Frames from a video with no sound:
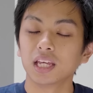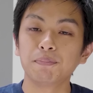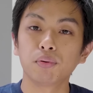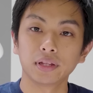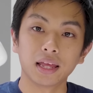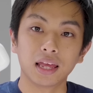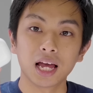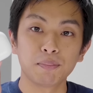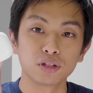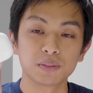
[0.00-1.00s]
一方で
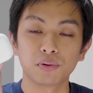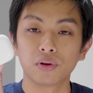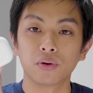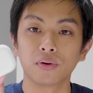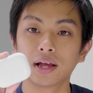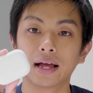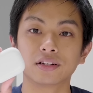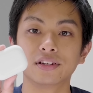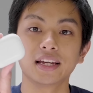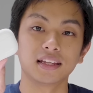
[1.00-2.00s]
AirPods Pro の方が
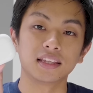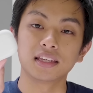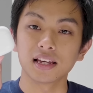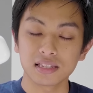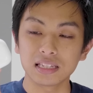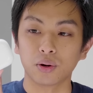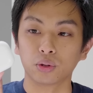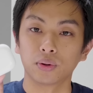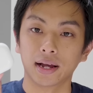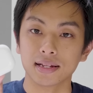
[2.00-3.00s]
クリアで聞きやすい
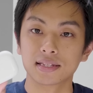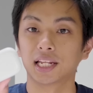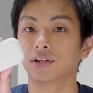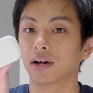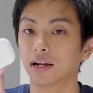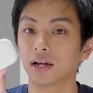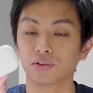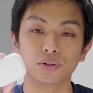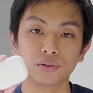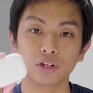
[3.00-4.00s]
音が作れてるかな
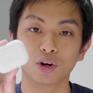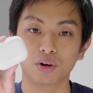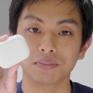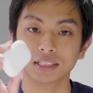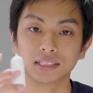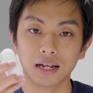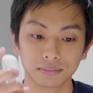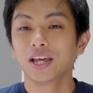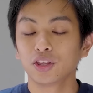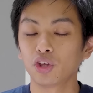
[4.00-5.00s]
というふうに思いました
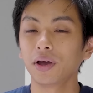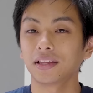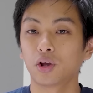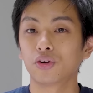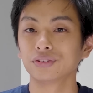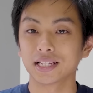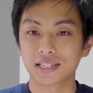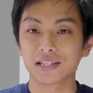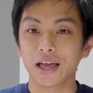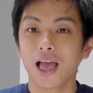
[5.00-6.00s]
というわけでこの2
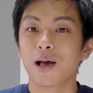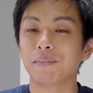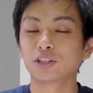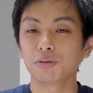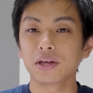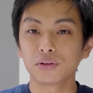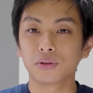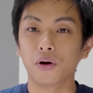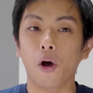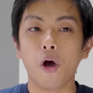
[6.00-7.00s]
つまとめる
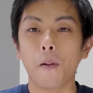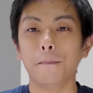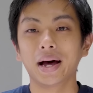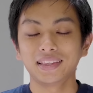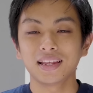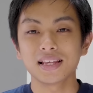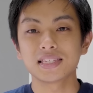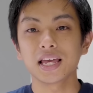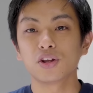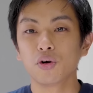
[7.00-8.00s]
とバッテリー
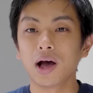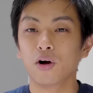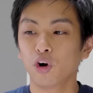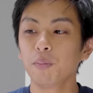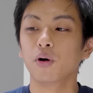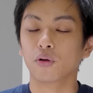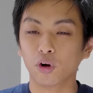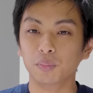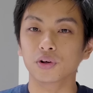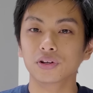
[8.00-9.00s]
性能はほぼ
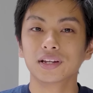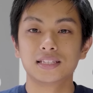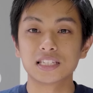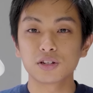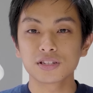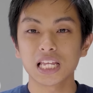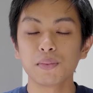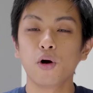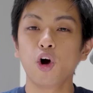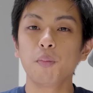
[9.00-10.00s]
5分接続性
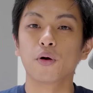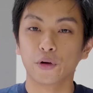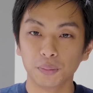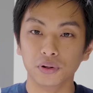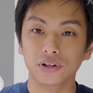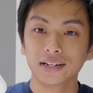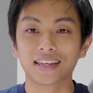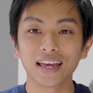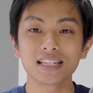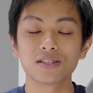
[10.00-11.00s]
もほぼ5
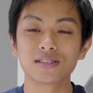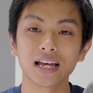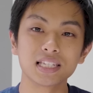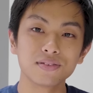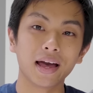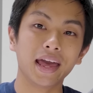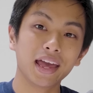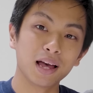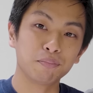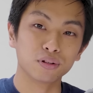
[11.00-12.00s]
分ケースのサイズは
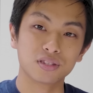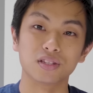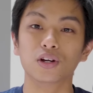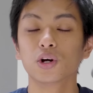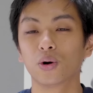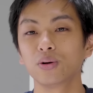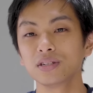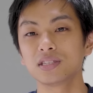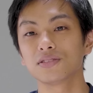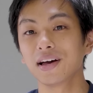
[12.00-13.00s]
AirPods
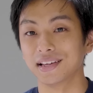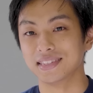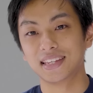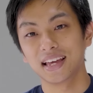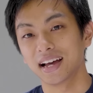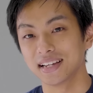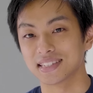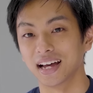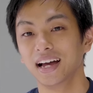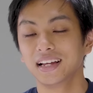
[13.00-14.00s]
音質は
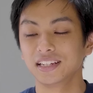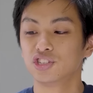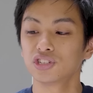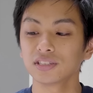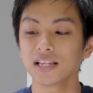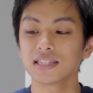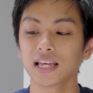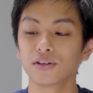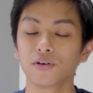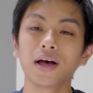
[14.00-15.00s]
ゼンハイザーで充電
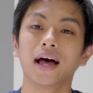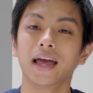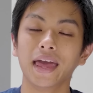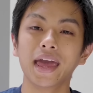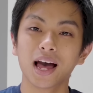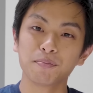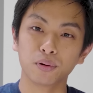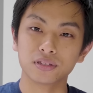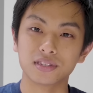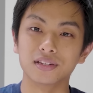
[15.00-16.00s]
性能は
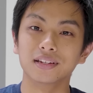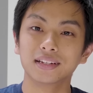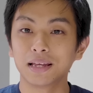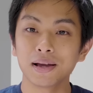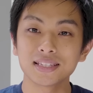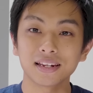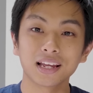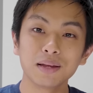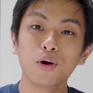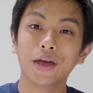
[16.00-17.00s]
AirPods デバイス切り
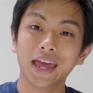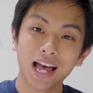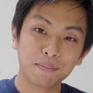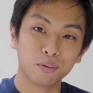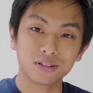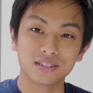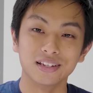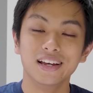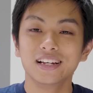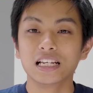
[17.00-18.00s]
替えも
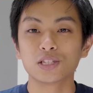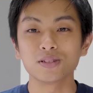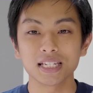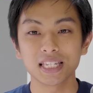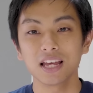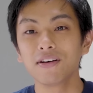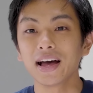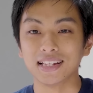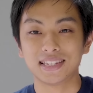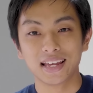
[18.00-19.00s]
AirPods操作性
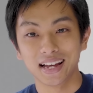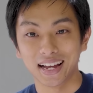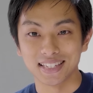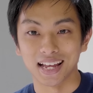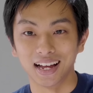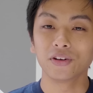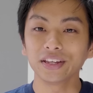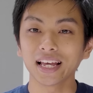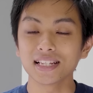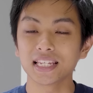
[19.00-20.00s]
は
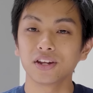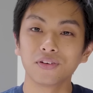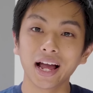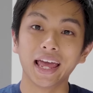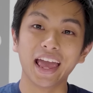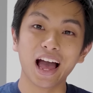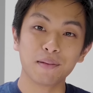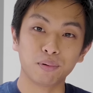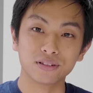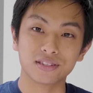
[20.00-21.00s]
ゼンハイザーノイキャン性能が
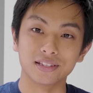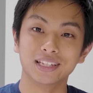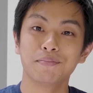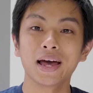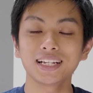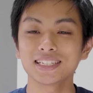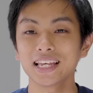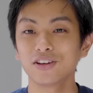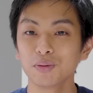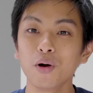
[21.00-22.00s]
AirPods でマイク
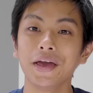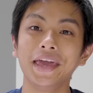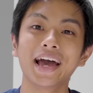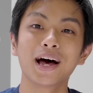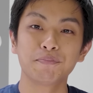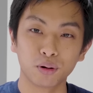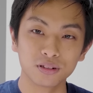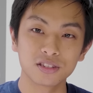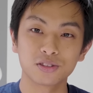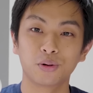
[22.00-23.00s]
性能も
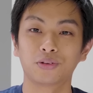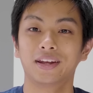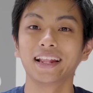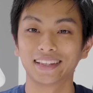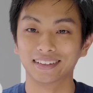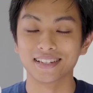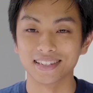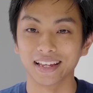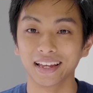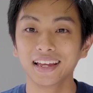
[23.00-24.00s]
AirPods ということになったんです
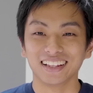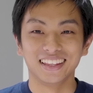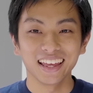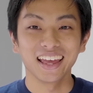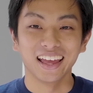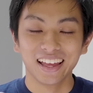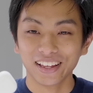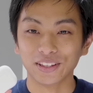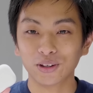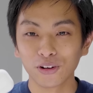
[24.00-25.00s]
ねで
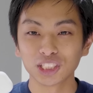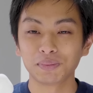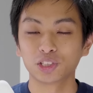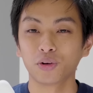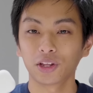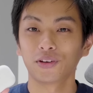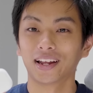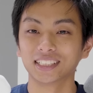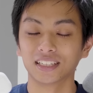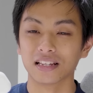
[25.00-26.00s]
どうしましょうかという
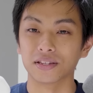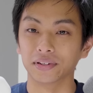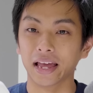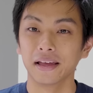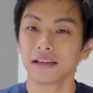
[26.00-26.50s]
話なんですよね、